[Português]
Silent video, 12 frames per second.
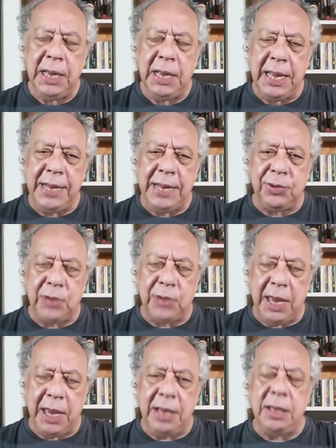ele
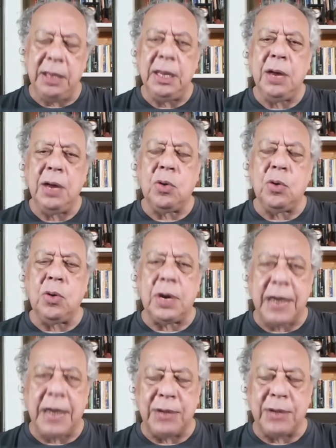tem
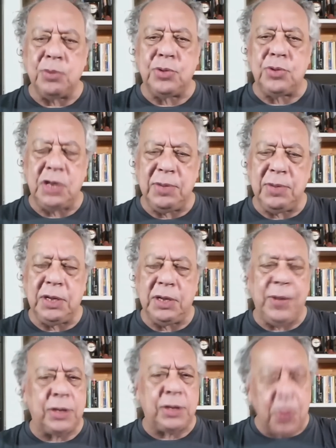colocado um time que não
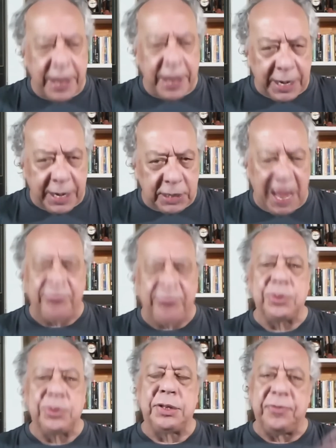é tão
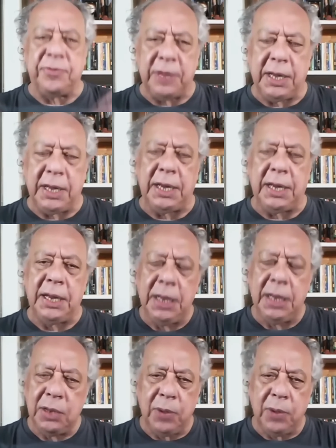agradável de se ver,
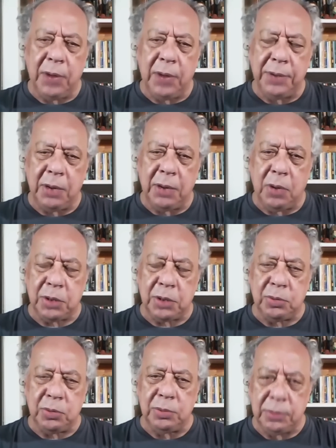não é um
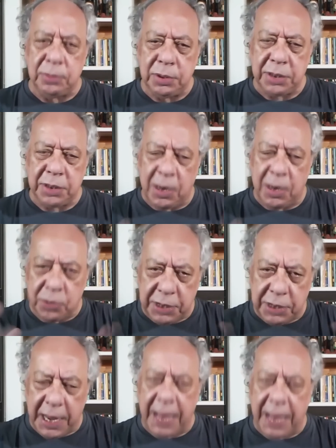negócio
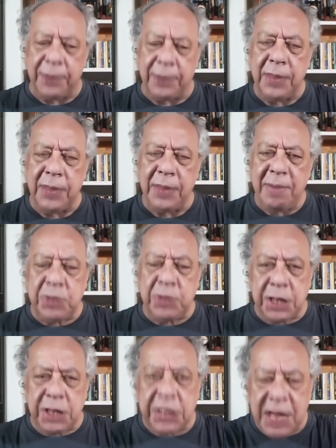extraordinário, mas
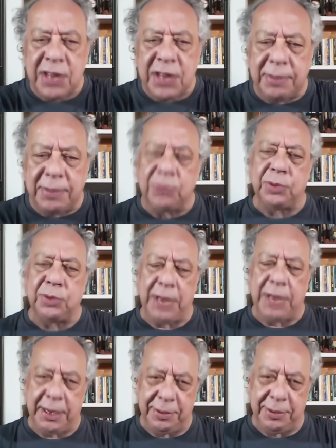você sente a mão do
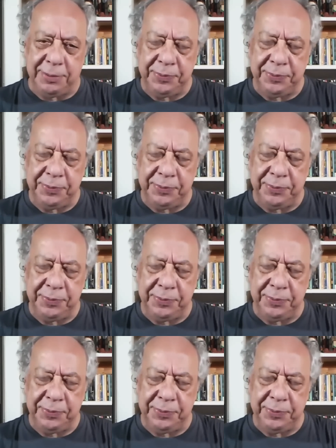técnico.